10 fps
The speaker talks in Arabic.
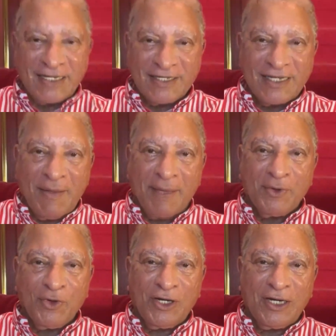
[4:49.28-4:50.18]
السبعه
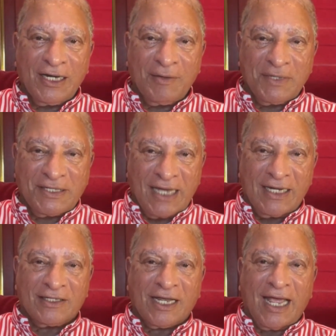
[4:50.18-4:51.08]
بيقول ان الميزان
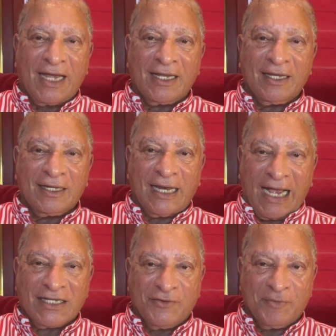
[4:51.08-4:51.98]
التجاري
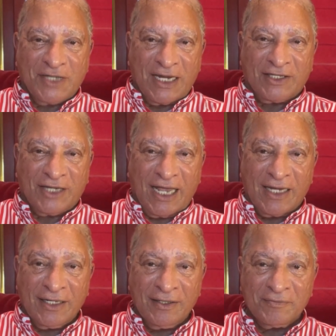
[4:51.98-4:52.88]
العجز في الميزان
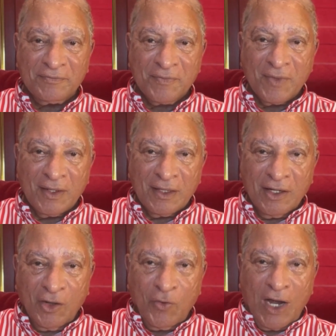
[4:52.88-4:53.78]
التجاري
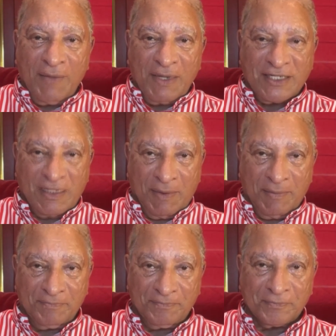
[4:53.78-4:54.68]
هو هيبقى السبب
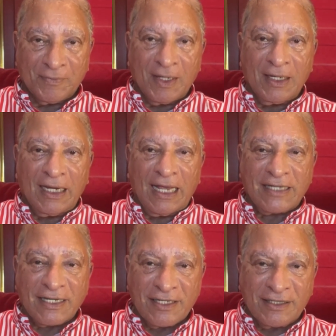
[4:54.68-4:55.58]

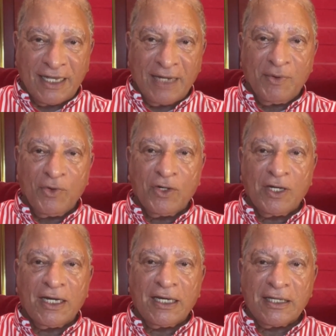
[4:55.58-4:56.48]
الاساس الثاني بيقول
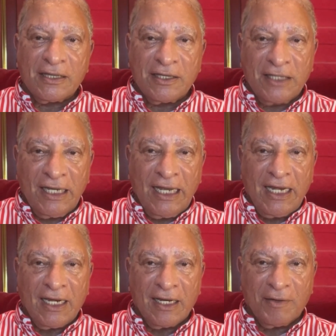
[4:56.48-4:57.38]
ان
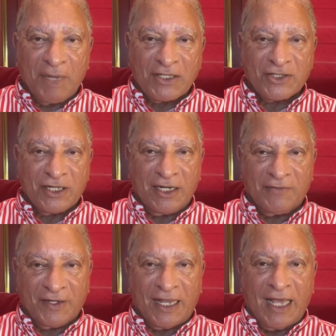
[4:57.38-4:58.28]
الدين المصري اللي
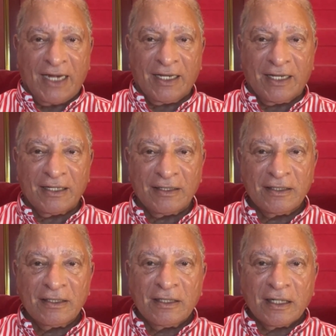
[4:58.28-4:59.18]
في الخارج
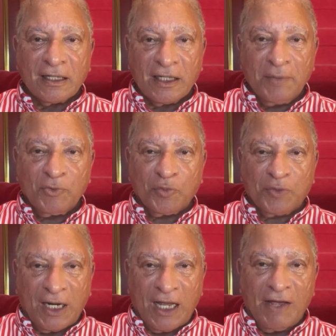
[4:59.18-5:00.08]
قيمته
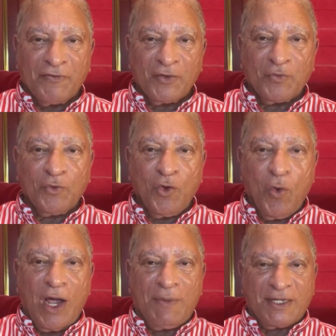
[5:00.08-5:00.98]
بتنخفض
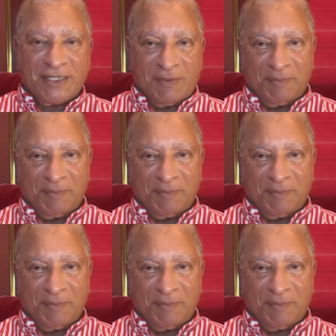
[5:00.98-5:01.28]
وهو هيبقى السبب